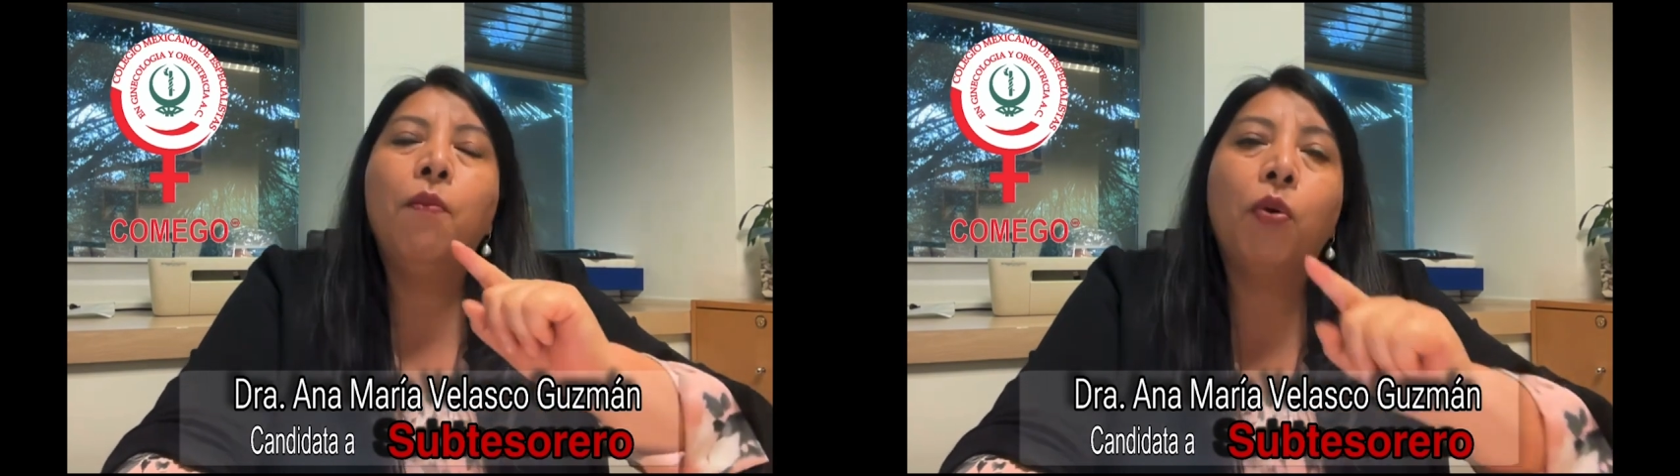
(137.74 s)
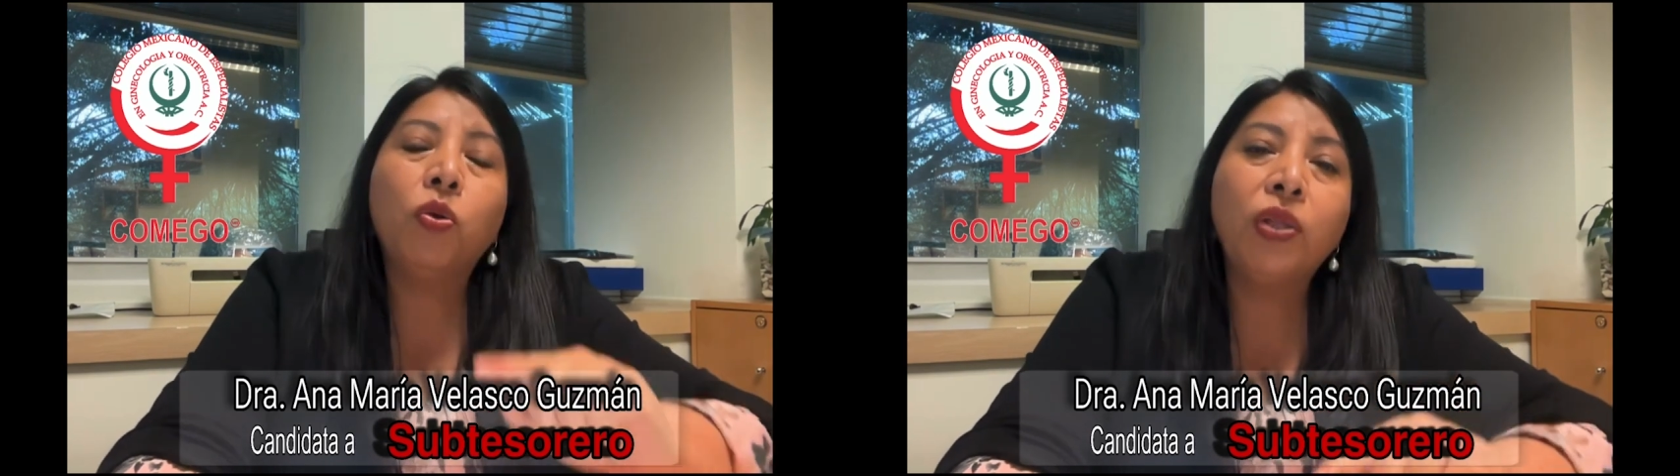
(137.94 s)

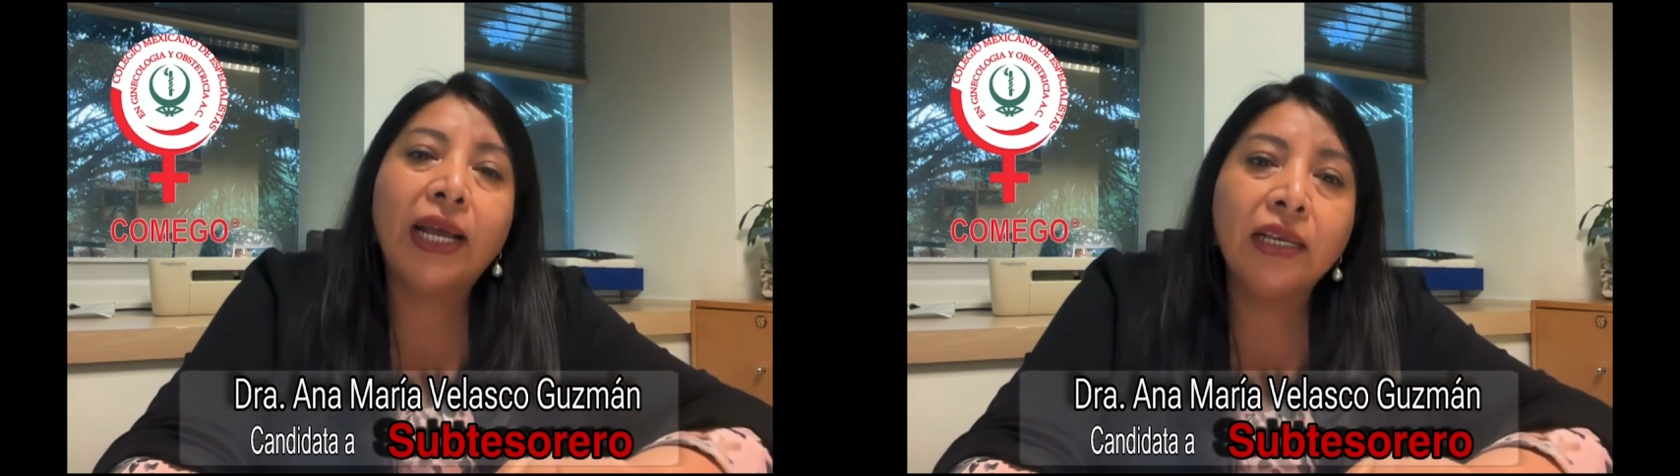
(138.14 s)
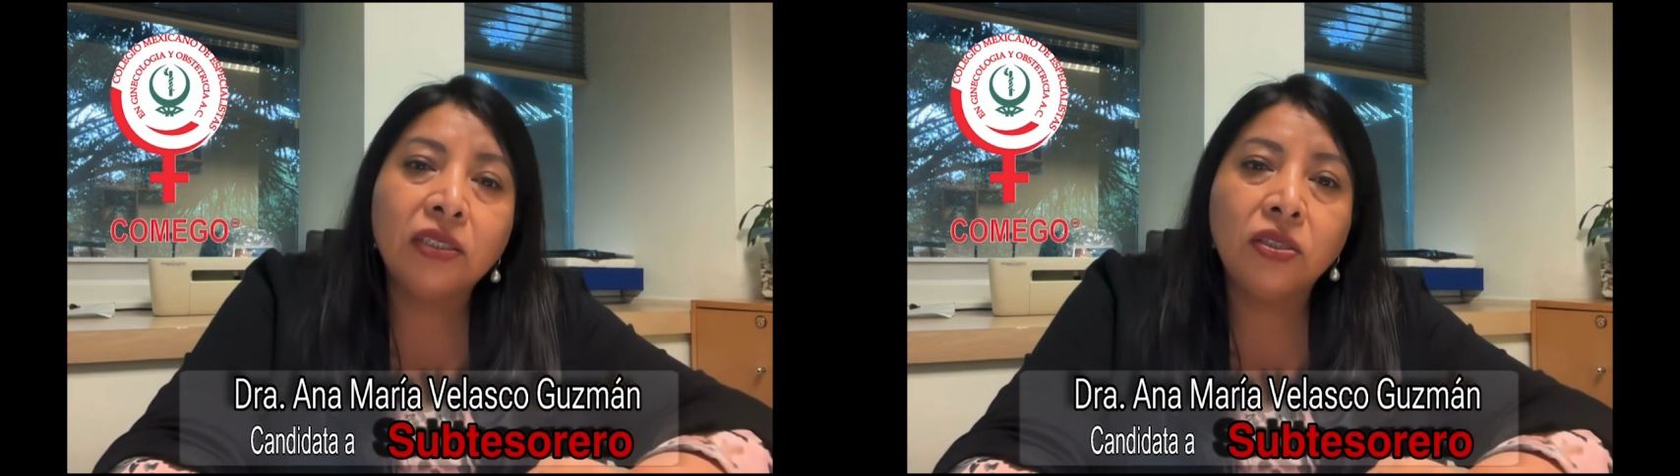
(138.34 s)
por
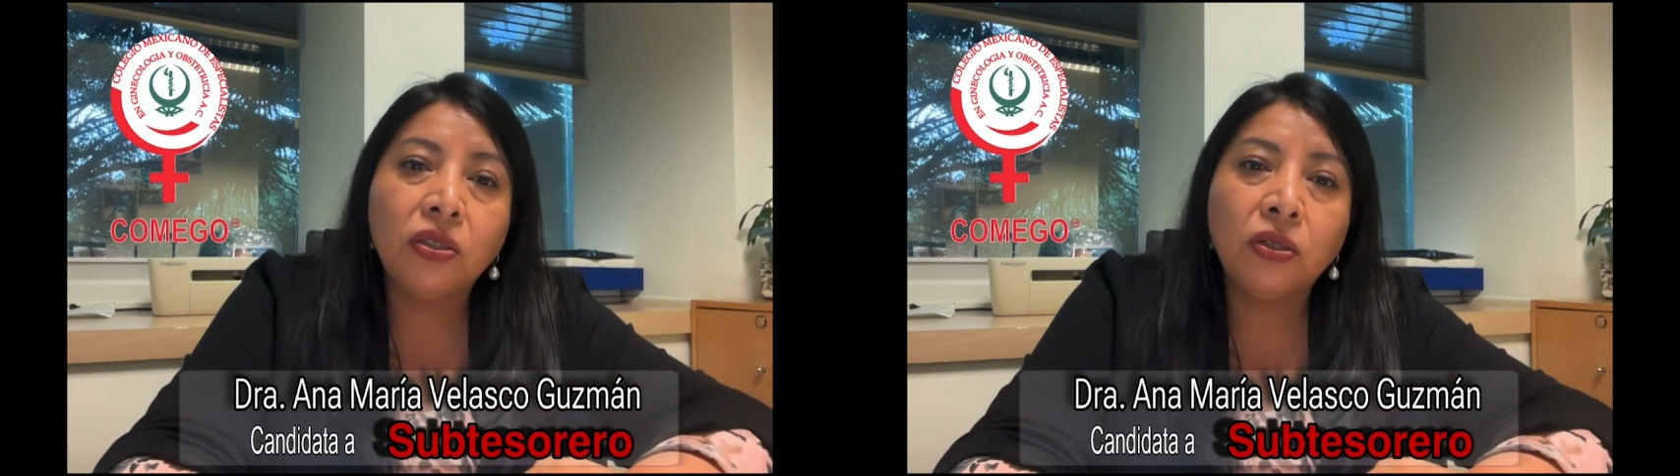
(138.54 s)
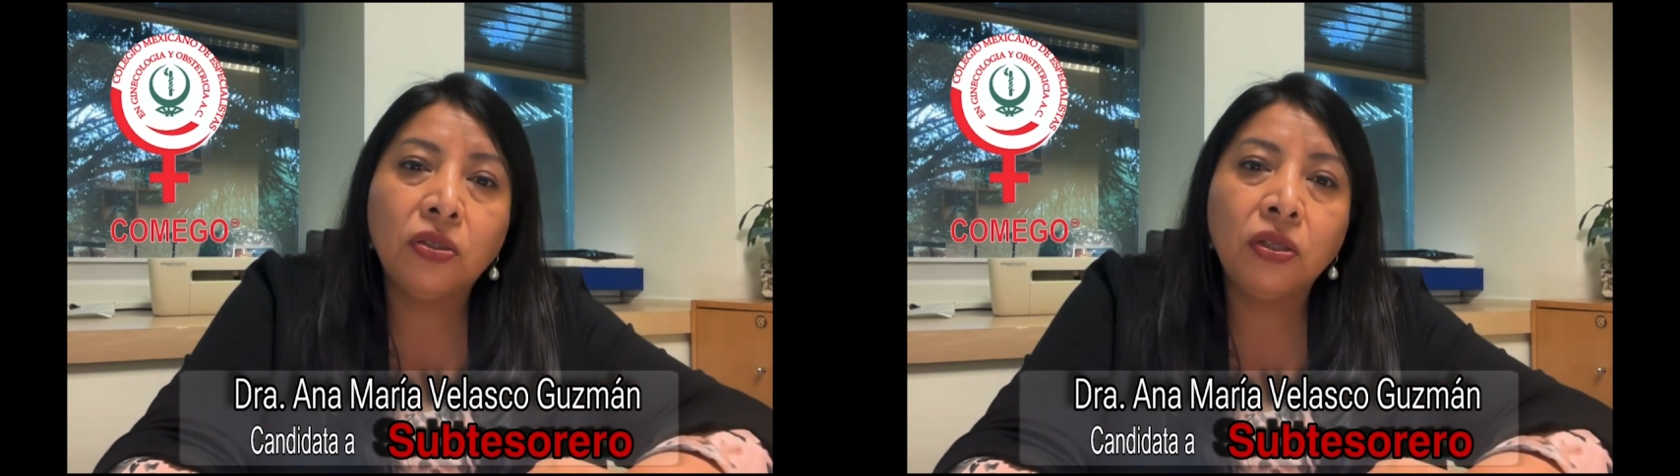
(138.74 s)
una
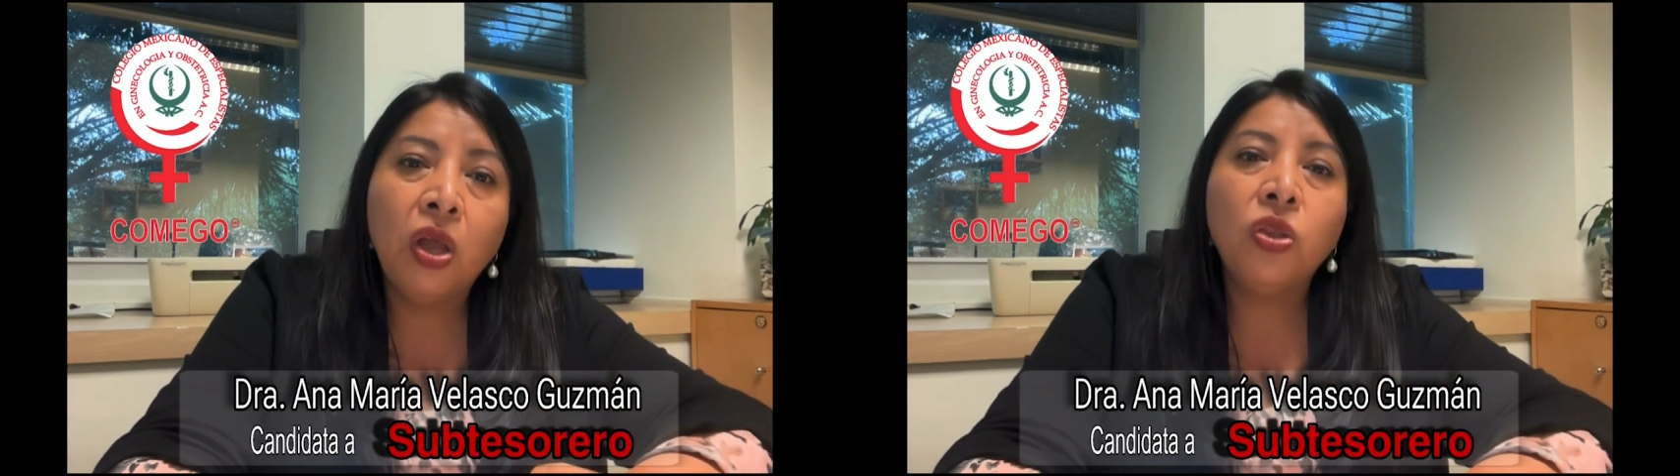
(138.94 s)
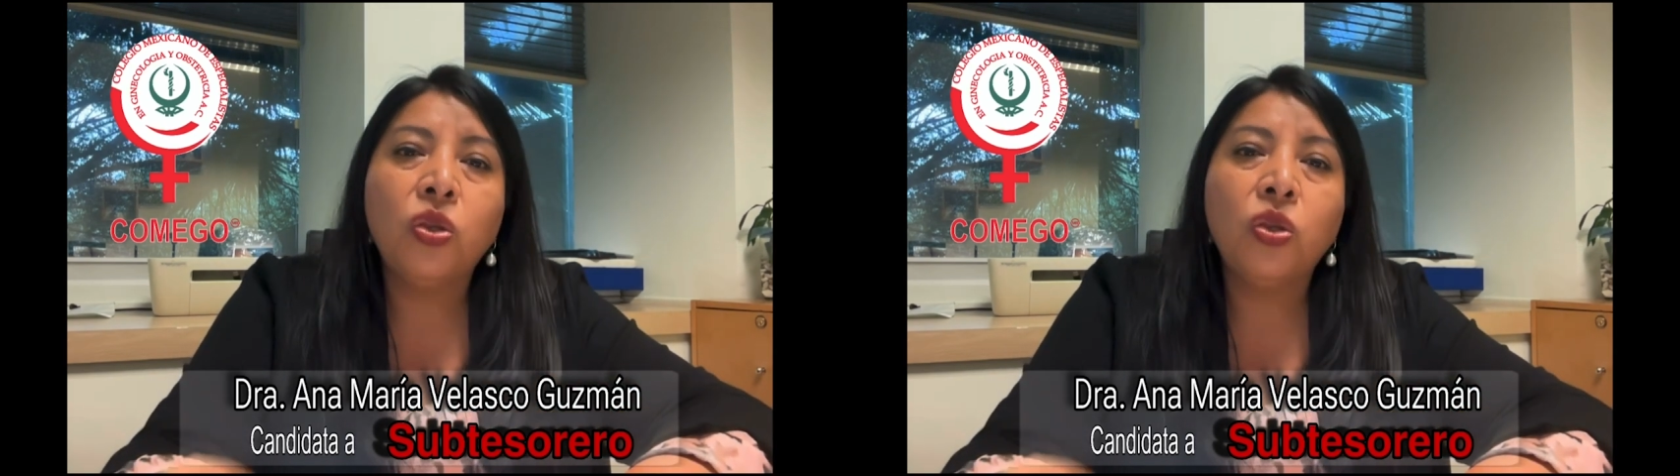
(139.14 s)
gestión